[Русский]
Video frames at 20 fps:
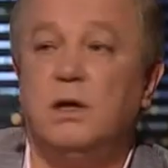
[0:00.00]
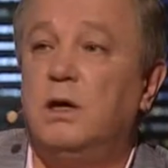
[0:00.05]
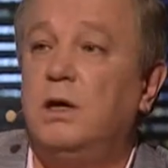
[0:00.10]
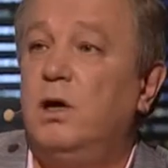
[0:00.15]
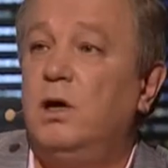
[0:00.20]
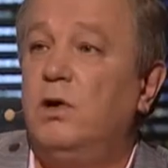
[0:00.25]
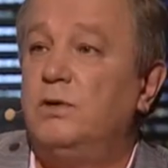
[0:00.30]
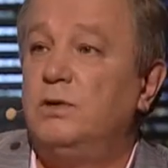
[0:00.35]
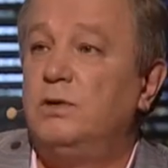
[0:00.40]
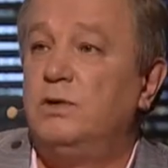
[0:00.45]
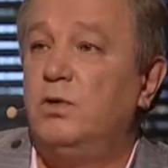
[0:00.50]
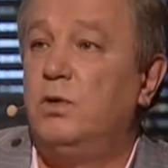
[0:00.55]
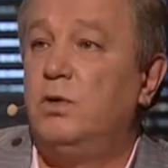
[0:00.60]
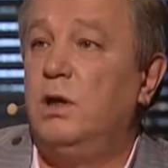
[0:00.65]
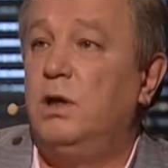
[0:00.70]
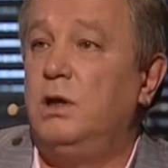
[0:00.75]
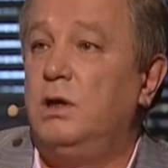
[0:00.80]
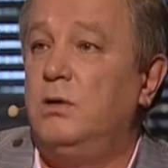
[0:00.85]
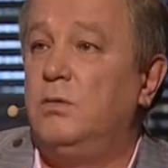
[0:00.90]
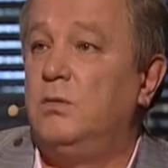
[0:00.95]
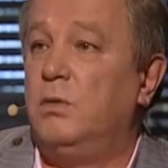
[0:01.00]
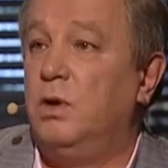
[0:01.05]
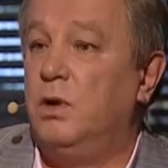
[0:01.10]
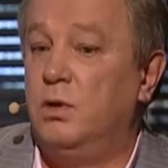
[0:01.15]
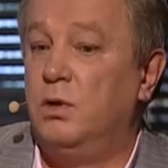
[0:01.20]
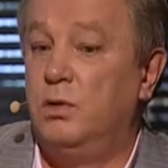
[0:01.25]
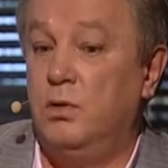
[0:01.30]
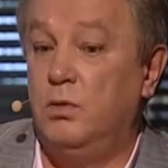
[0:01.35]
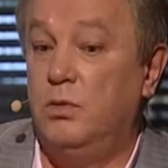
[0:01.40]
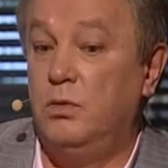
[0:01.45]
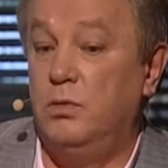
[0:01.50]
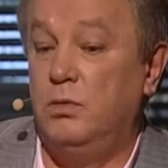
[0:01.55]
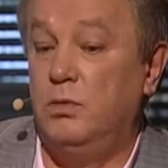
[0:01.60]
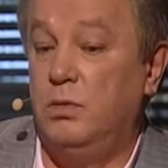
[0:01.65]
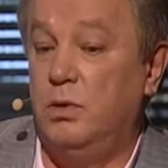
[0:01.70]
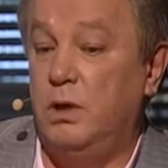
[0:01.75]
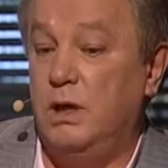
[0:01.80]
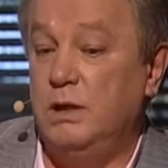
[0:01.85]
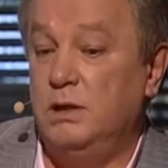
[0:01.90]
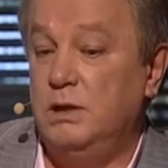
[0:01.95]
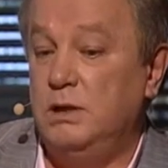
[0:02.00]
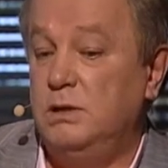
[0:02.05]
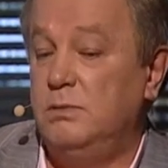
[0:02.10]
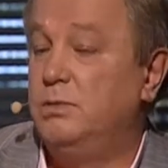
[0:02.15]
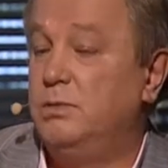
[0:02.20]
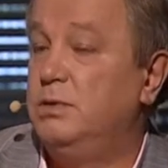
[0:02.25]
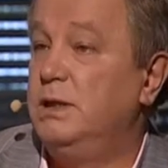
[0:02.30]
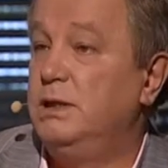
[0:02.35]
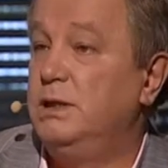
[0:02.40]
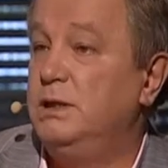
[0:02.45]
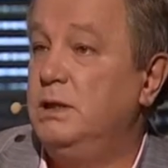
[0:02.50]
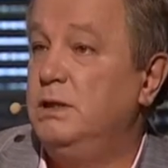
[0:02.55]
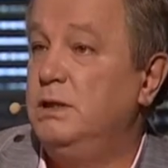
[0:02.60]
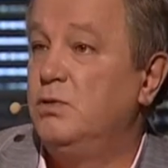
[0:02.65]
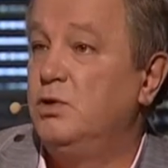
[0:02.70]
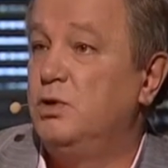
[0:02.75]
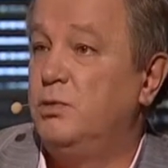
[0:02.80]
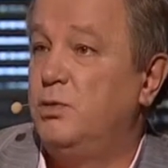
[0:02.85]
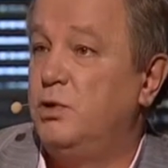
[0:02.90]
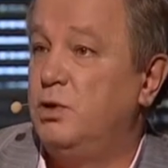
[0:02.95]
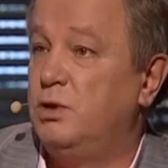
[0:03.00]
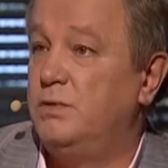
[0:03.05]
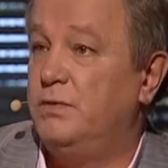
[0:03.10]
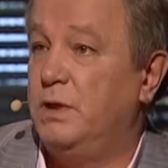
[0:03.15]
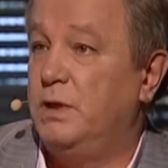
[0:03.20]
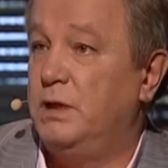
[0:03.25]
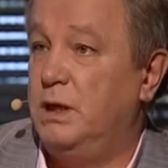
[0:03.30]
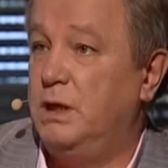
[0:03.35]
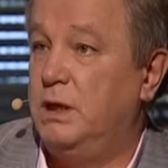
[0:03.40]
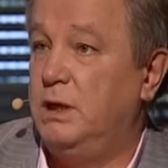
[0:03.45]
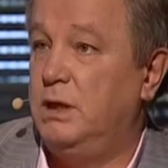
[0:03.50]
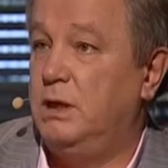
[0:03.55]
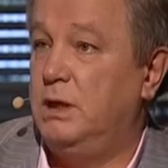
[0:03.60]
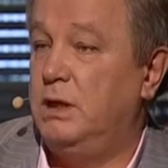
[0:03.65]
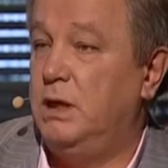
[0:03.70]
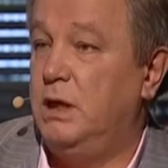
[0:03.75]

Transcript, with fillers: какая у вас рука там, но хотите, платите уже против открытых